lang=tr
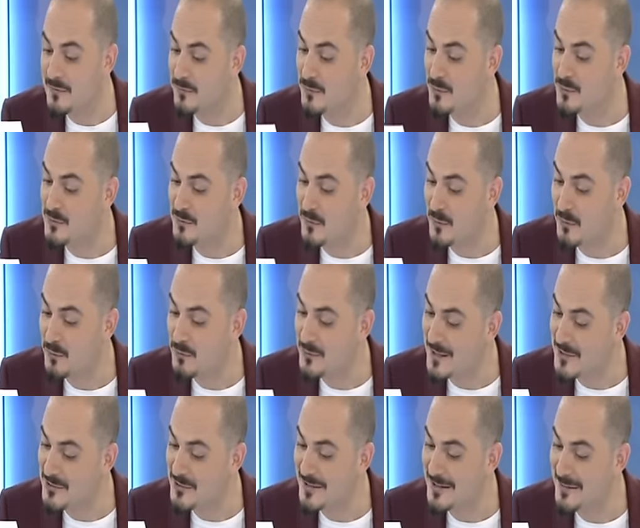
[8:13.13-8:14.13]
fosforlu
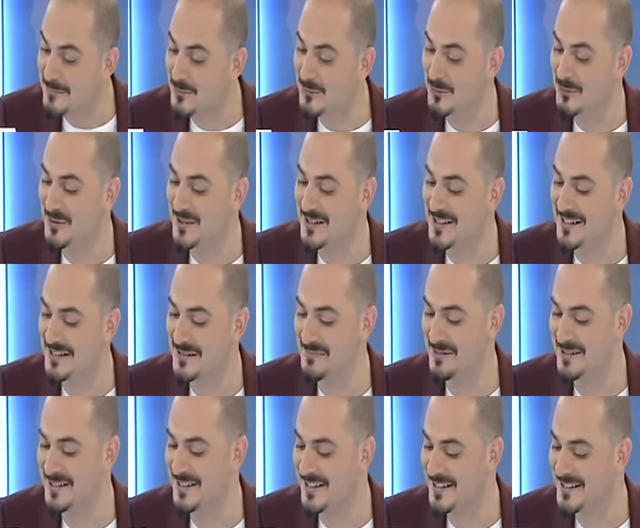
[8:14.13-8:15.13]
yeşilli bütün
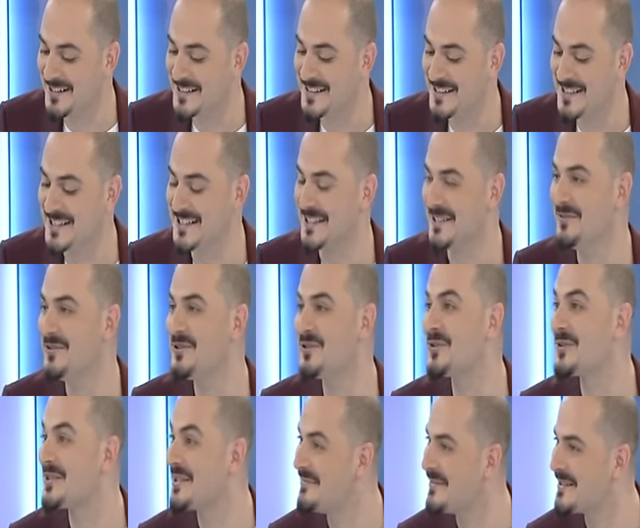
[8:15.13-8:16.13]
dikkatimi dağıldı. Sınavı
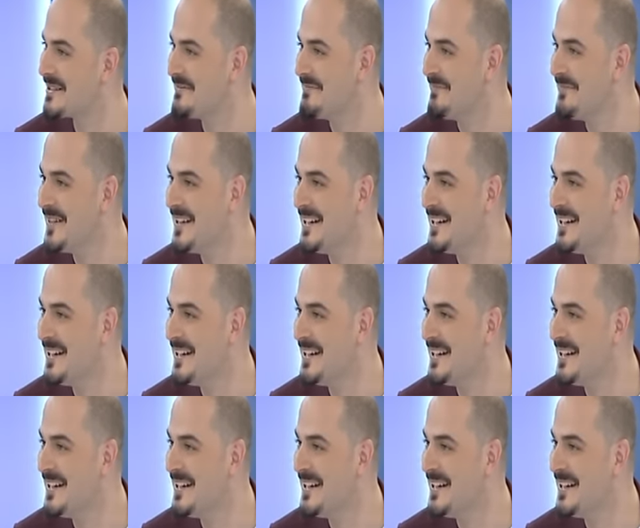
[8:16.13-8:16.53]
çözemedim.